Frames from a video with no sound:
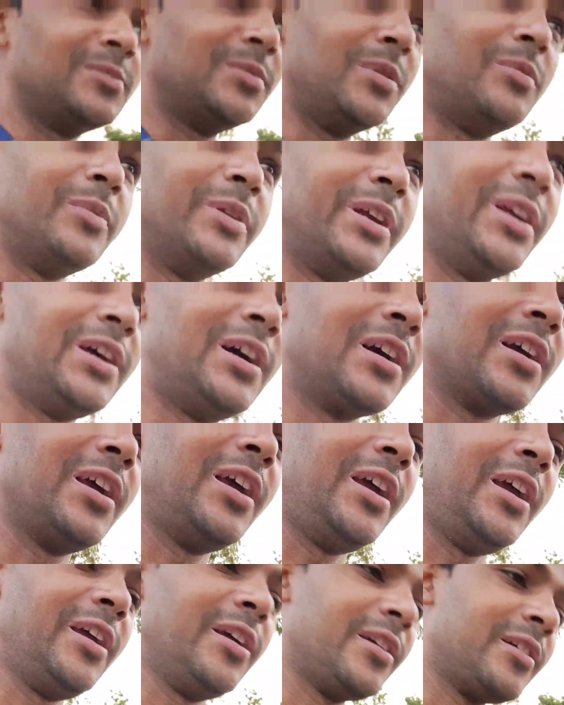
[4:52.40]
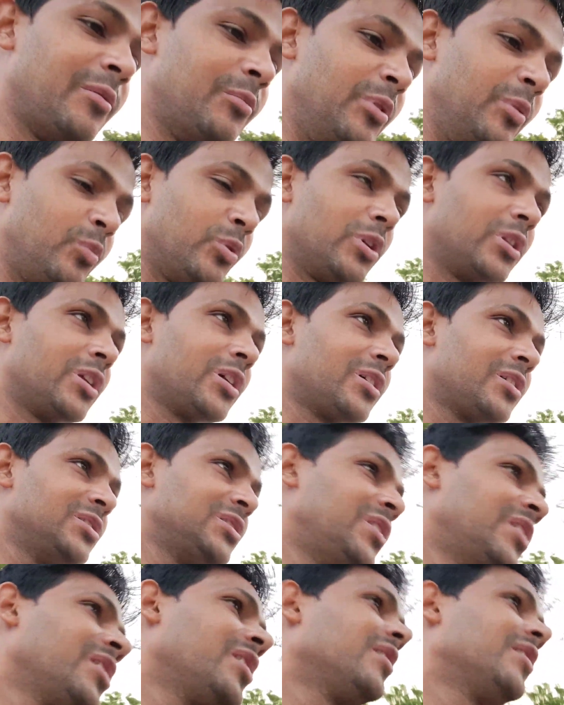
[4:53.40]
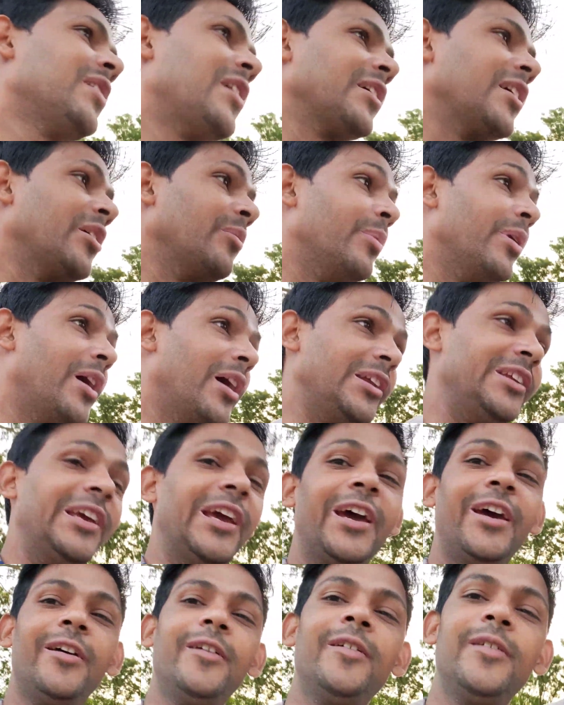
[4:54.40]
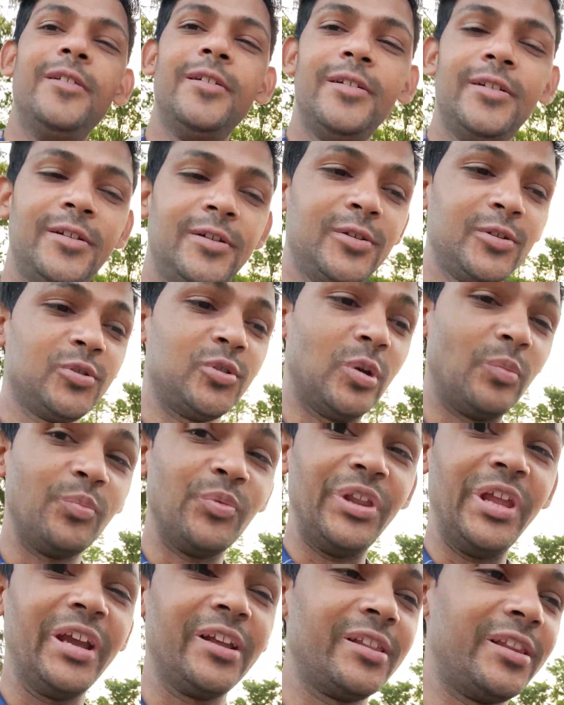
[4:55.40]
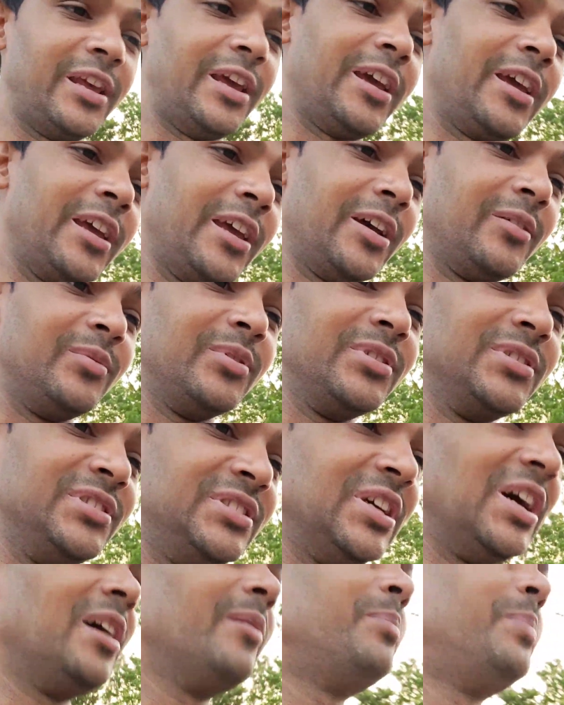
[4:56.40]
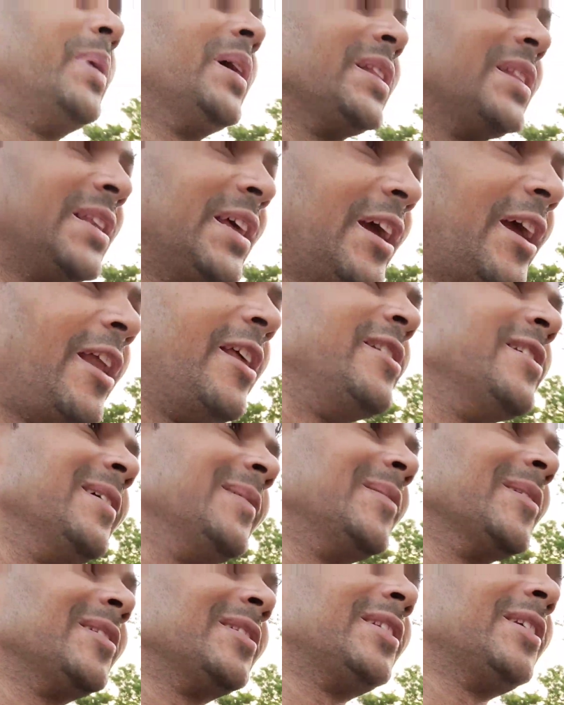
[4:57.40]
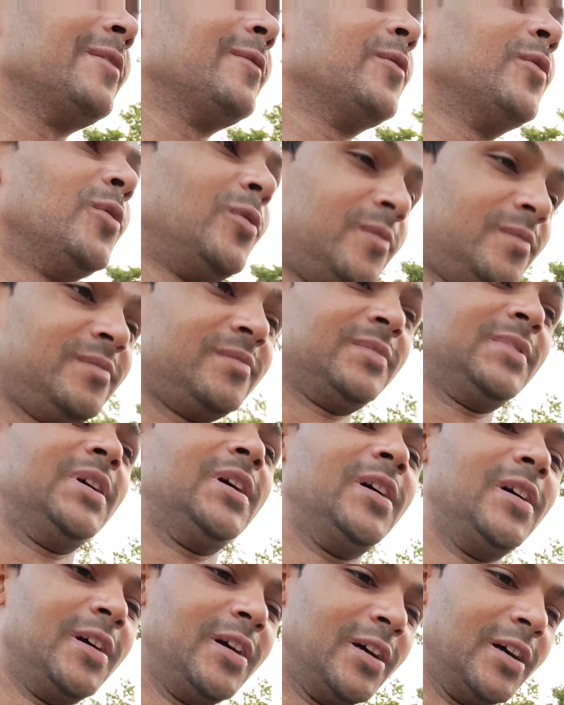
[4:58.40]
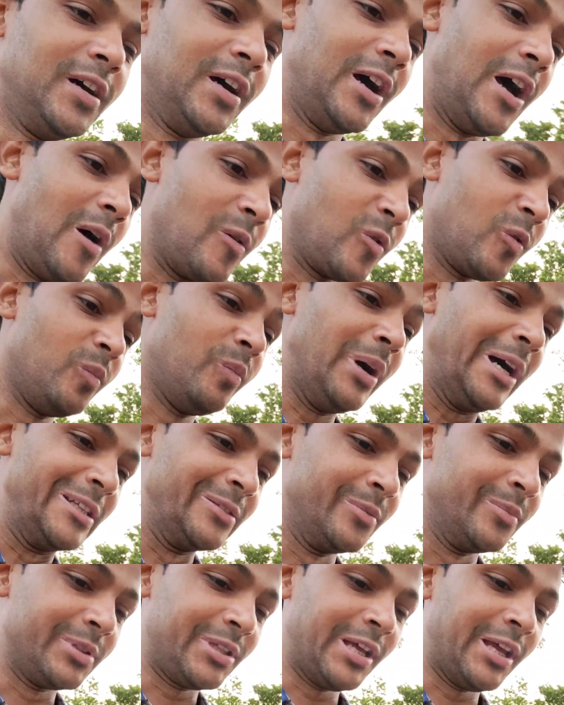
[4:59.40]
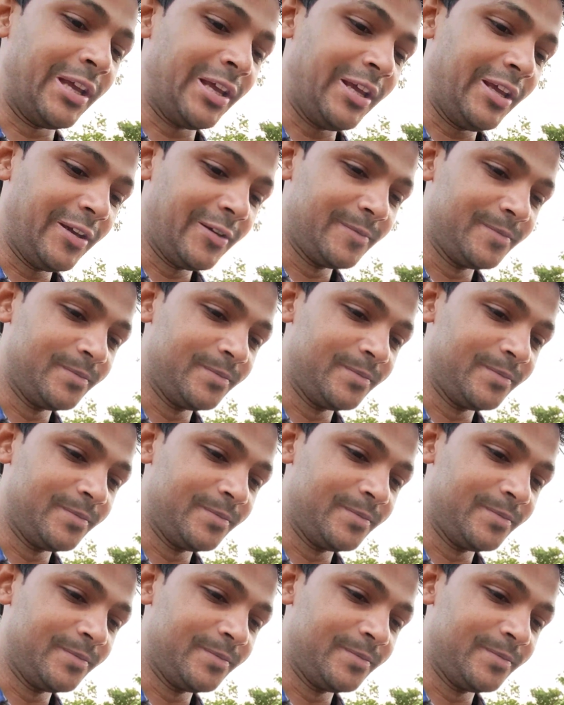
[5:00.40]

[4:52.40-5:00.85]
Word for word: से अब हमने आगे कमीपुरा तक जाने का टारगेट बना लिया है तो हम देखते हैं कि अब जा पाते कि नहीं जा पाते वो पक्का नहीं है आपको बाद में बताएंगे